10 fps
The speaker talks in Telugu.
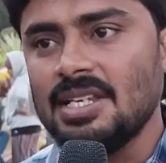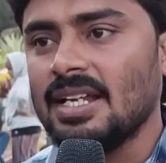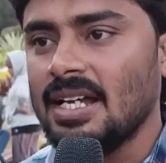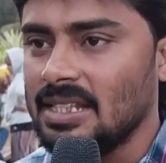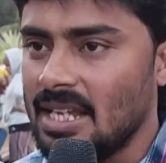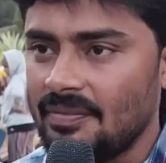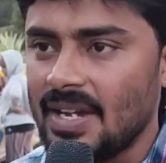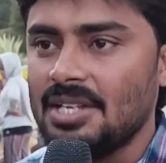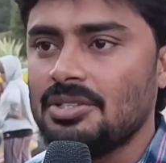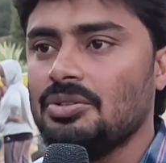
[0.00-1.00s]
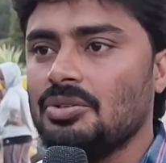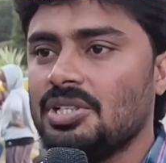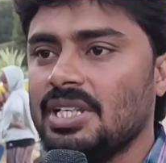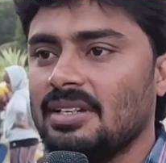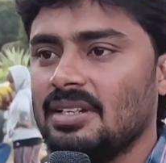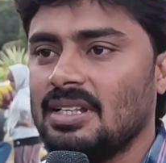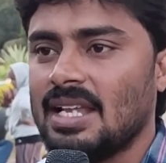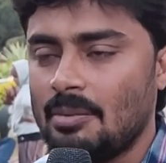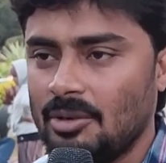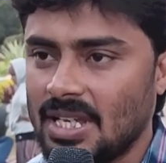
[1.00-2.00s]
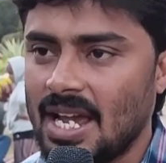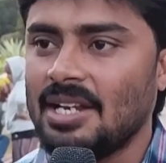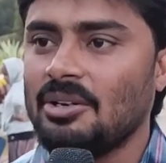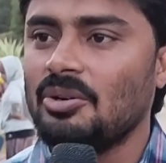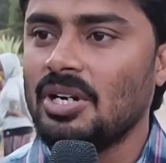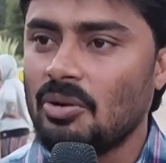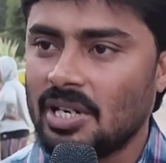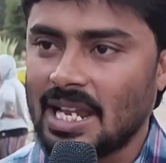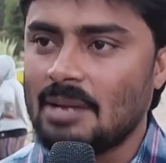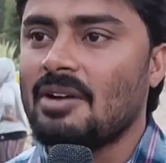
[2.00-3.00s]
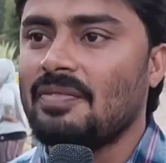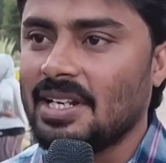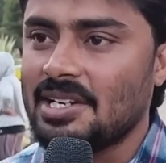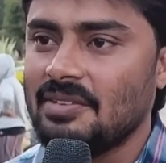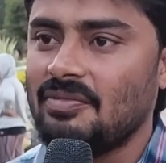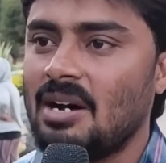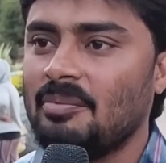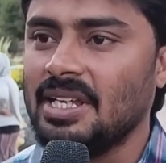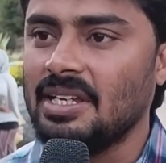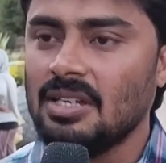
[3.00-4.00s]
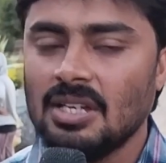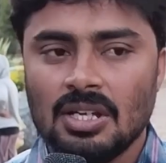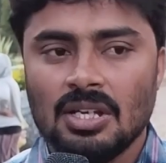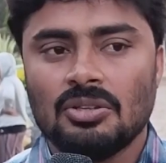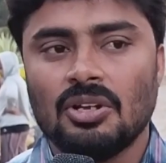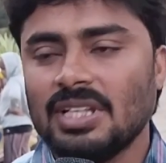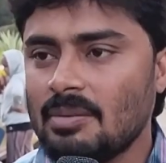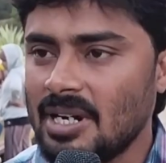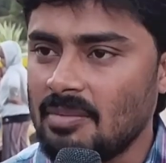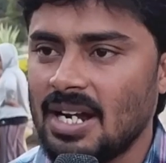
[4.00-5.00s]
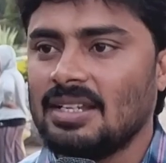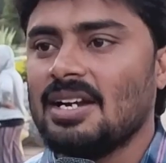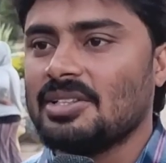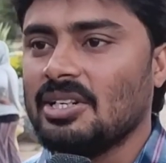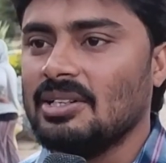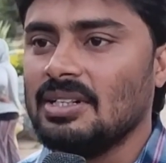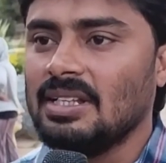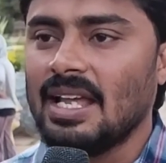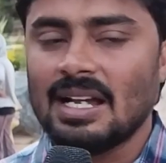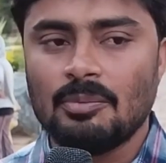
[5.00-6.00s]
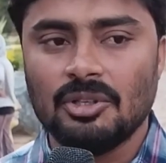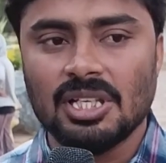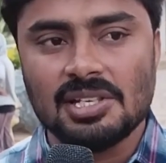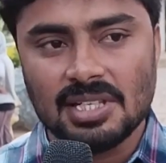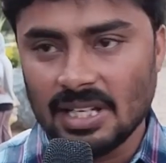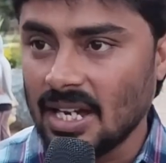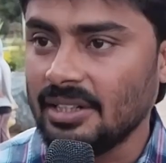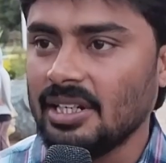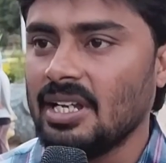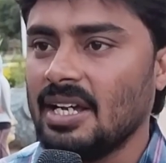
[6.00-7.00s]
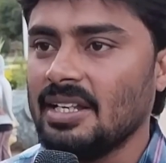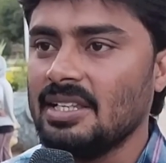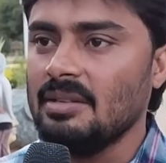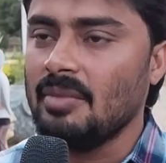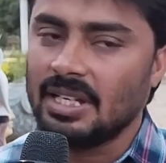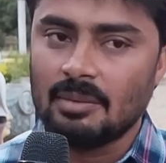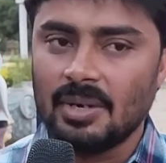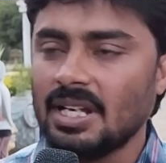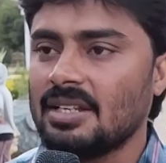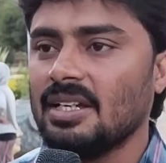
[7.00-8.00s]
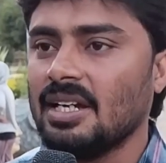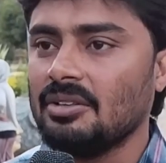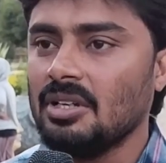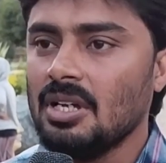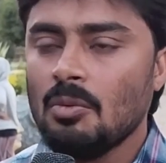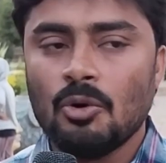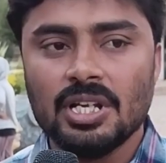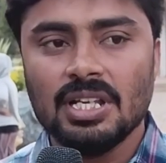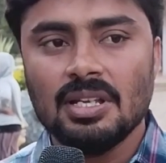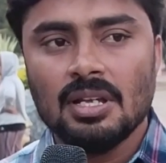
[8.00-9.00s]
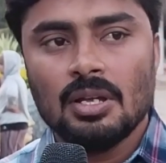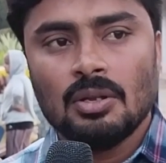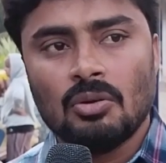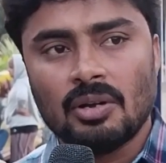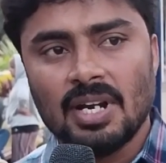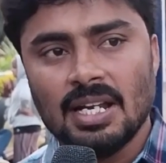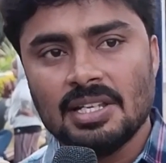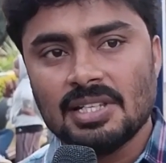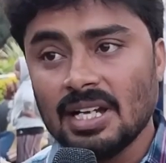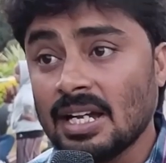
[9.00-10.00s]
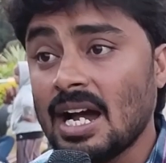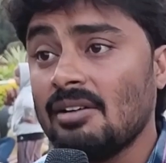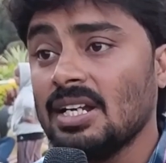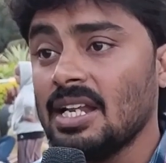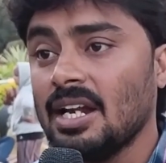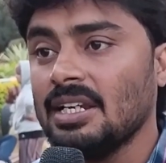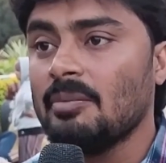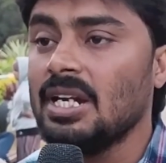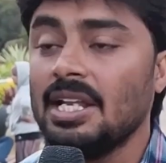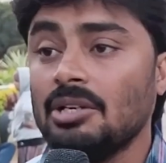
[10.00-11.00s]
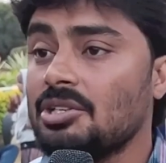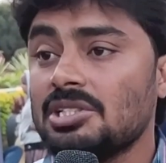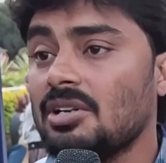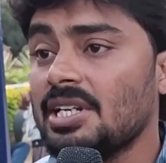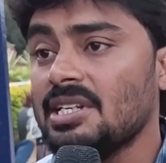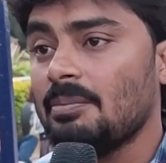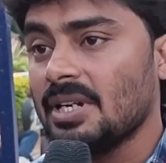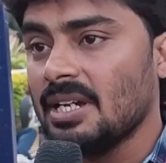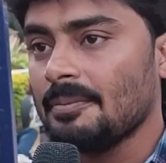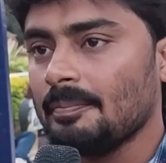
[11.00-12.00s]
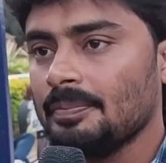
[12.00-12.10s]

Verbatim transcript: ఆ జనాల్ని ఆ ఫ్యాన్స్ని చూసి లేకపోతే ఆయనకు కూడా ఒక టైప్ ఆఫ్ ఎనర్జీ ఫామ్ అయ్యి తొందరపడి మాట్లాడతాడో లేకపోతే నిజంగా అంటాడా అనేది మనకి ఇప్పటికీ అర్థం కాదు పోనీ ఒకవేళ నిజంగా కావాలి అని అంటే మళ్ళీ వెనక్కి వచ్చి సారీ చెప్పడుగా